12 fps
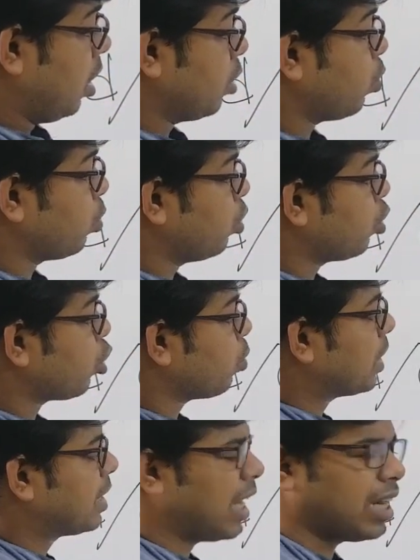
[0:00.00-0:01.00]
চৌত্রিশ
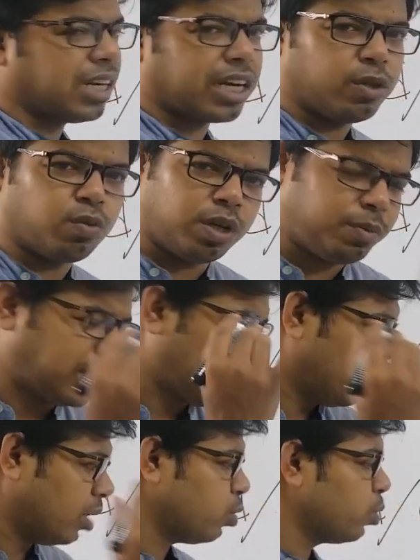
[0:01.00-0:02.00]
দশমিক চার নাকি দুই আমি জানি
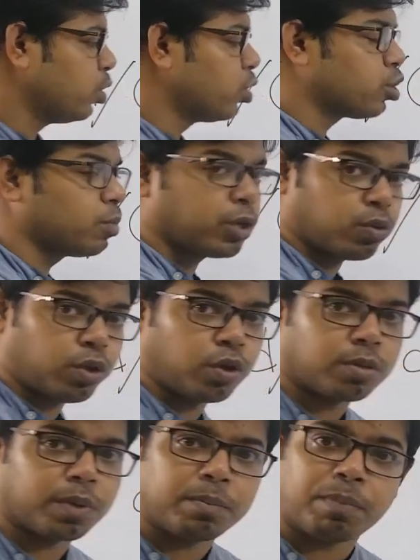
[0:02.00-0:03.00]
না চৌত্রিশ দশমিক দুই
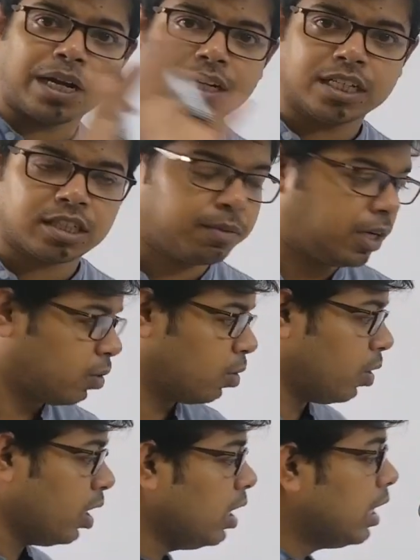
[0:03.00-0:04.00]
হতে পারে মান নিয়ে ঝামেলা
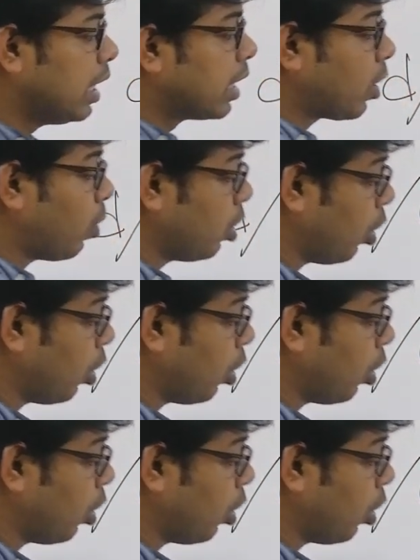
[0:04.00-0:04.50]
করো না তাহলে